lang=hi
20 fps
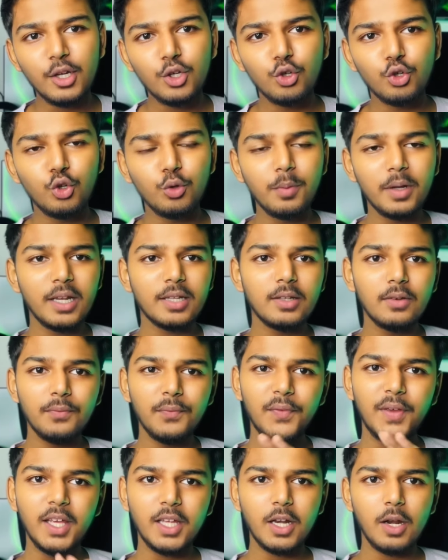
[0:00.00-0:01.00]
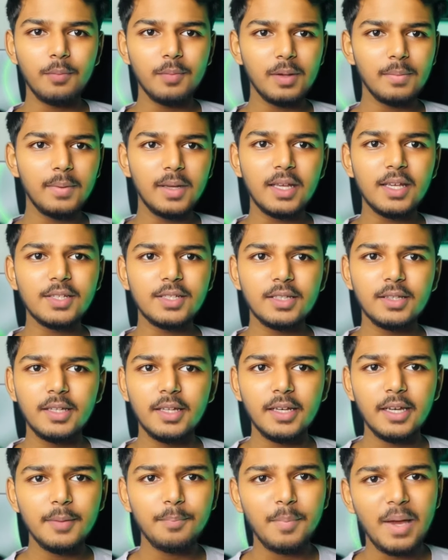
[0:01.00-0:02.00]
यूट्यूबर एकदम फेक में एप्लीकेशन
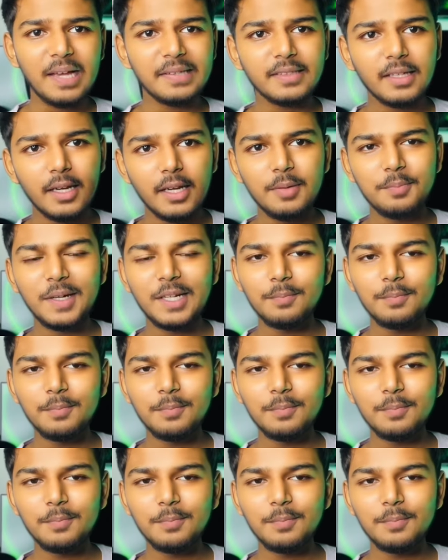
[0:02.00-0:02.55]
दे रहे हैं पैसा नहीं